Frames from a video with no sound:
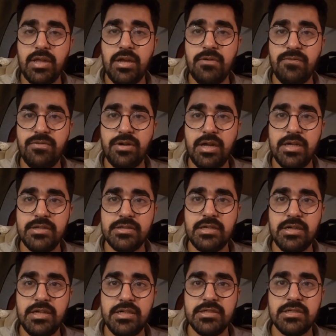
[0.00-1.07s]
अब फ्राइज़ का
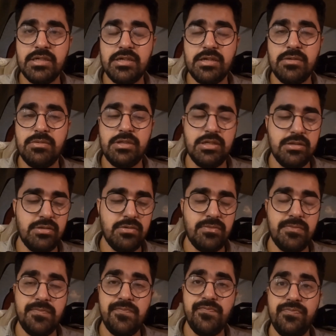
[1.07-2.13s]
टेस्ट करके बताता
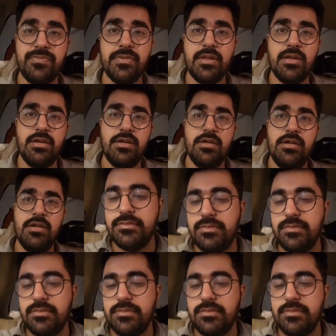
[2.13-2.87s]
हूँ